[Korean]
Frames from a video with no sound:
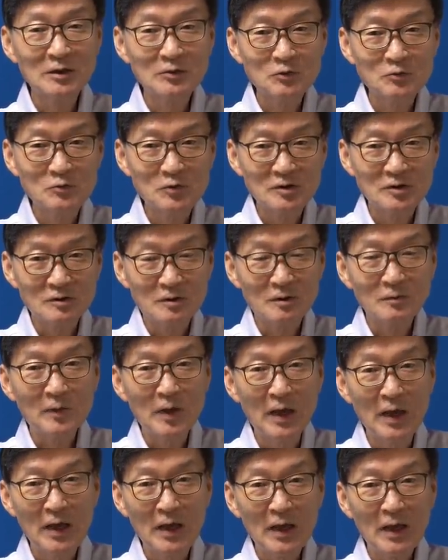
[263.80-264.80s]
중국이 정한
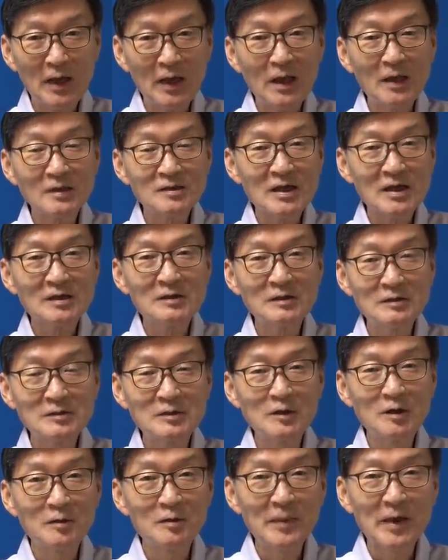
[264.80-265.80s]
해상
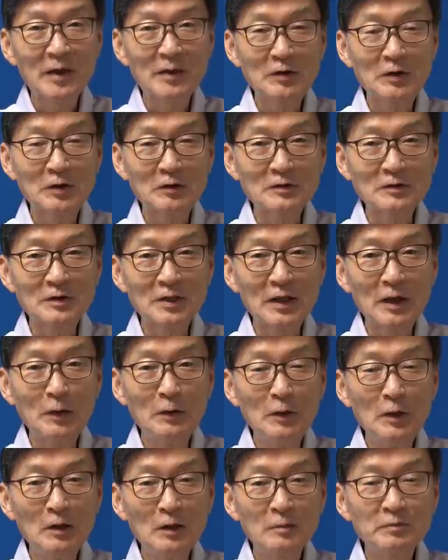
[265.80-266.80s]
기지를 맹기렸는데
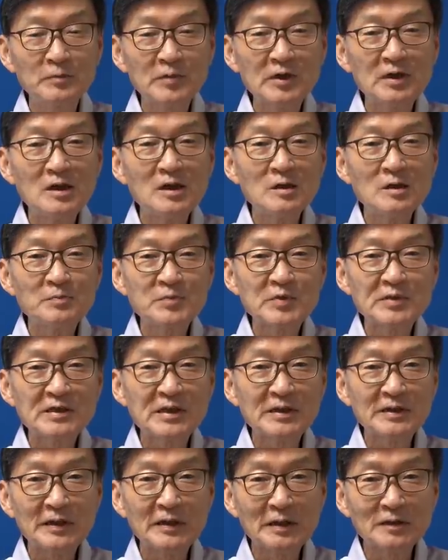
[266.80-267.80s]

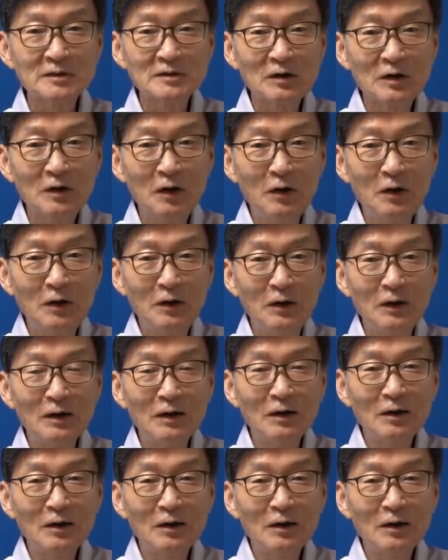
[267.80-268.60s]
필리핀에 대해서 어,